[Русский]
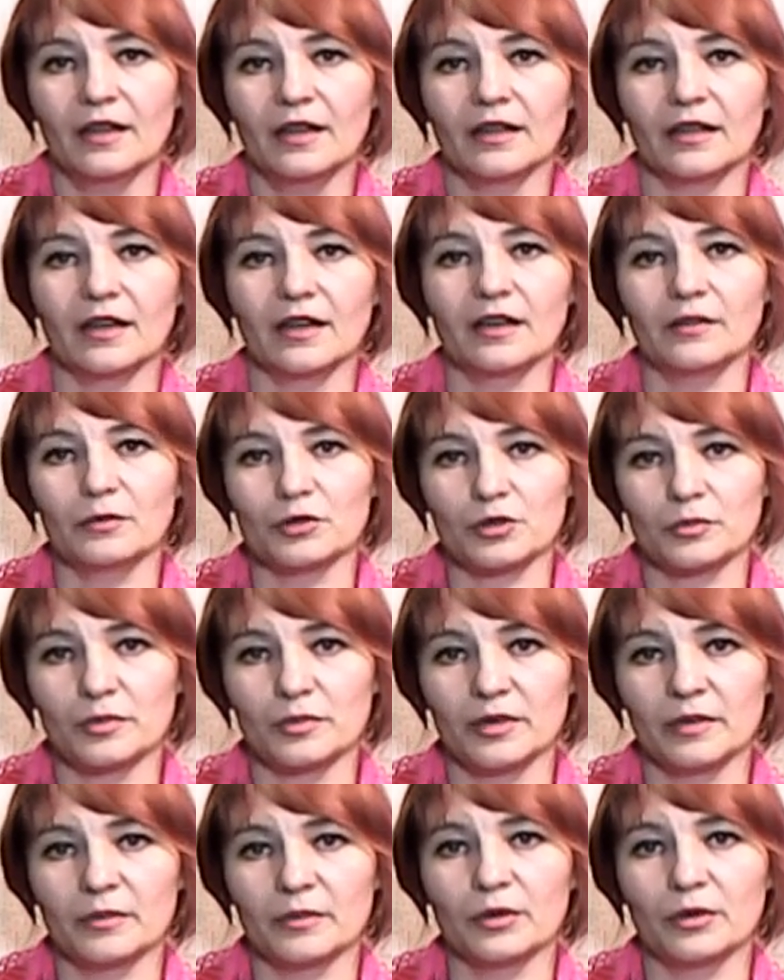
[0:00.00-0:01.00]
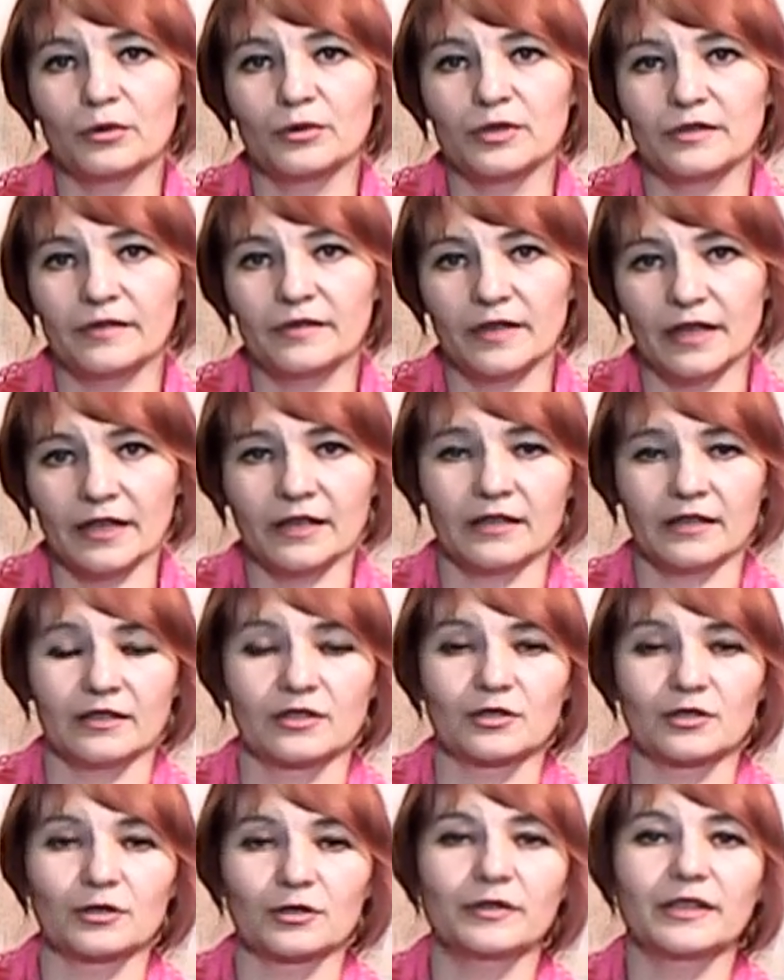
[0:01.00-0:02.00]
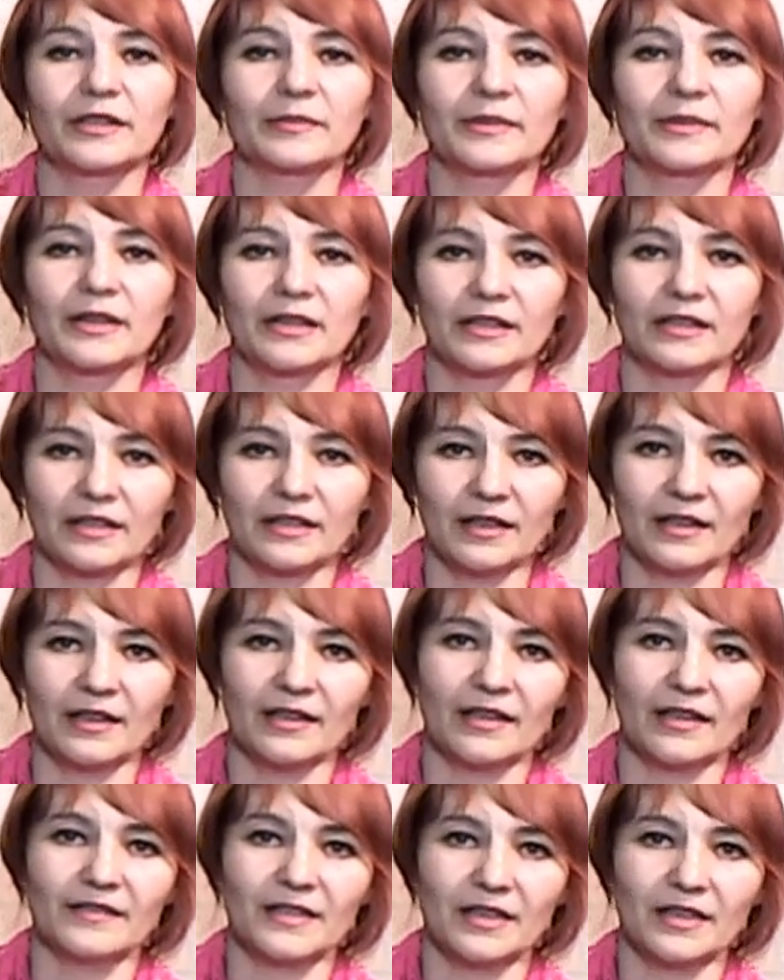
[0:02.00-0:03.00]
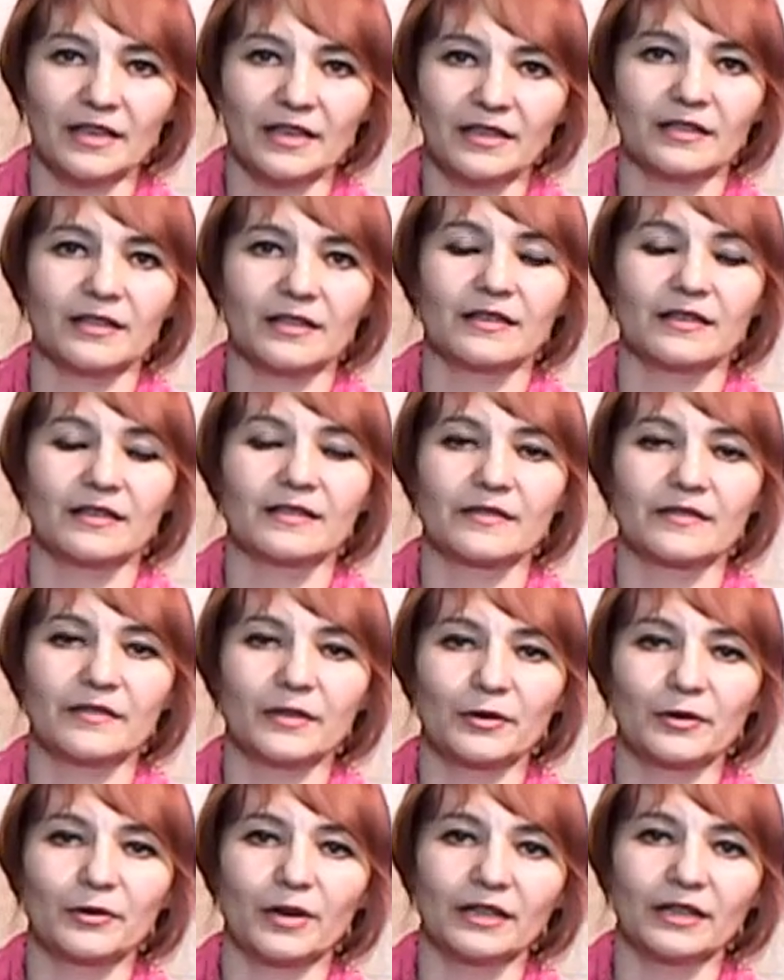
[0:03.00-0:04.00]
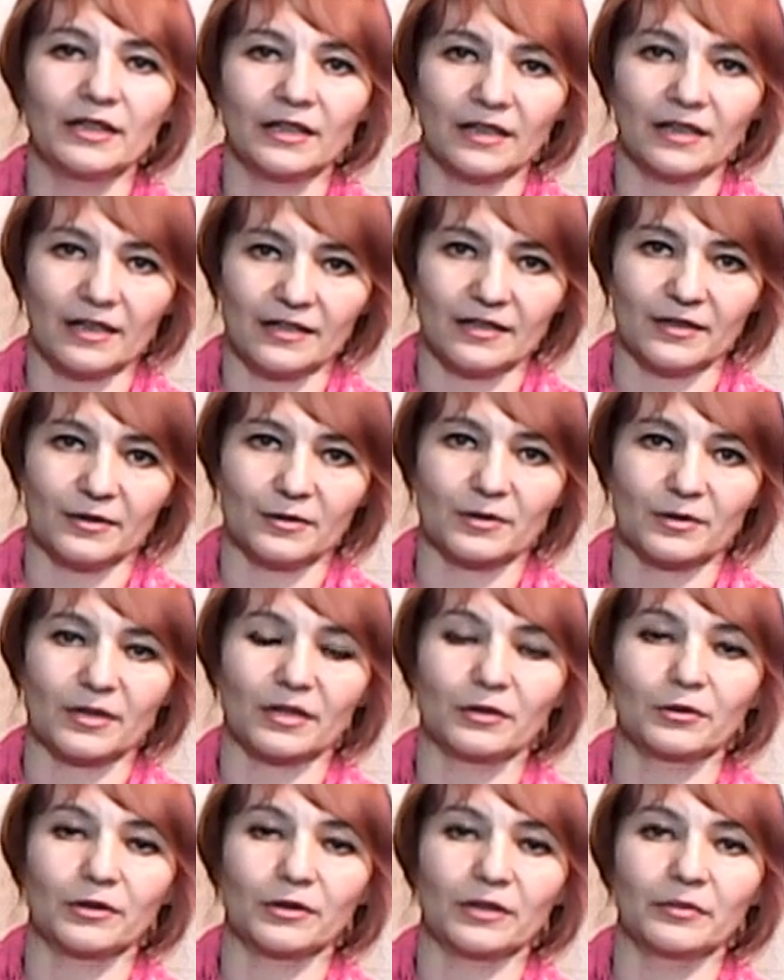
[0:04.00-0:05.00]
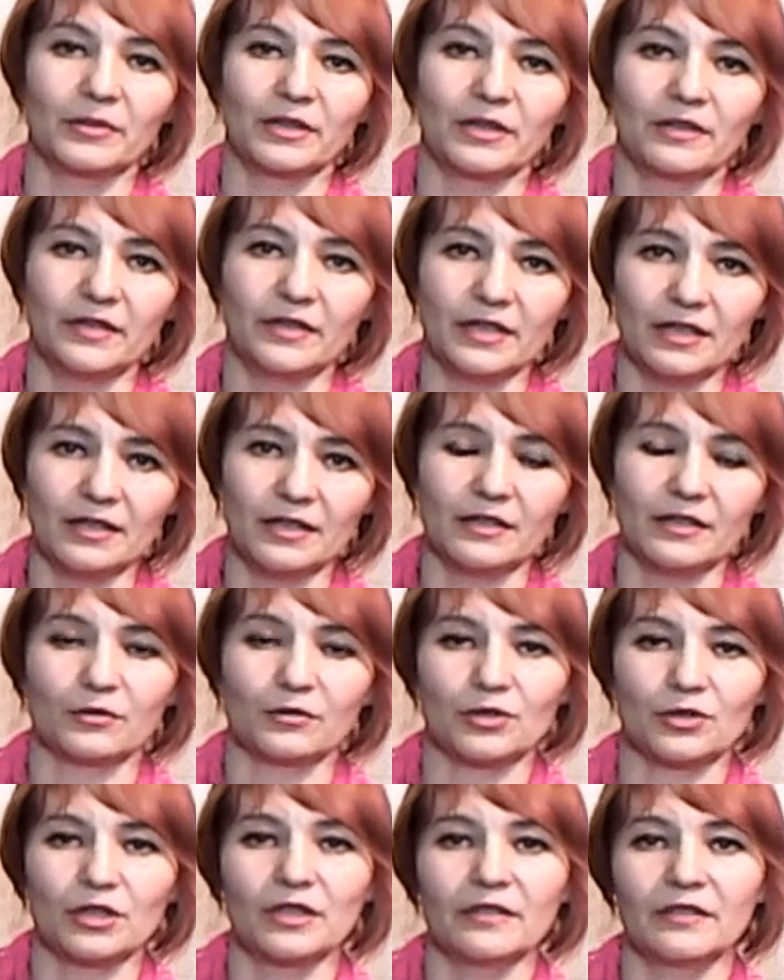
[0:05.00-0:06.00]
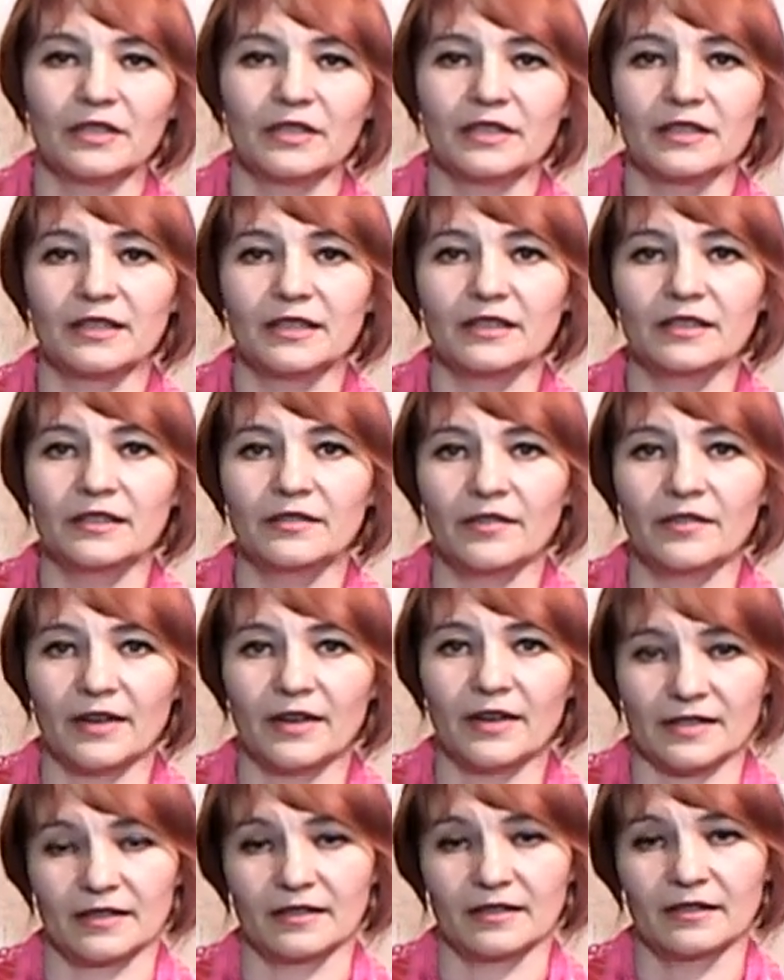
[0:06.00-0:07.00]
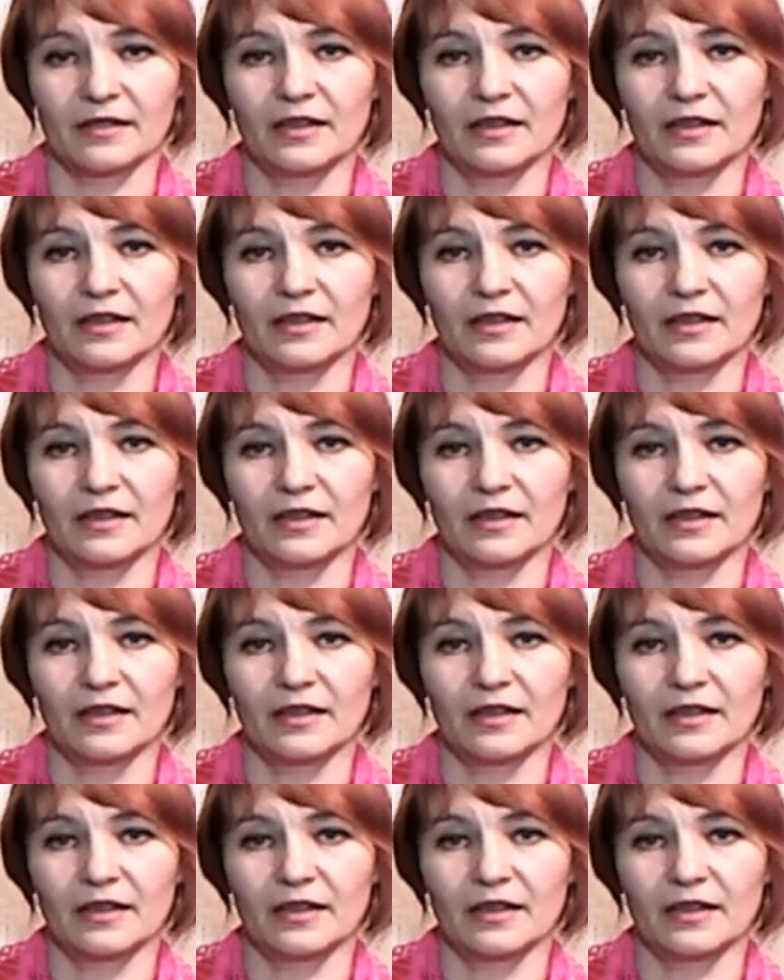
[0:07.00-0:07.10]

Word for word: Каково же было мое удивление, что в этом городке я встретила свою одноклассницу, с которой мы не виделись уже, наверное, лет 20,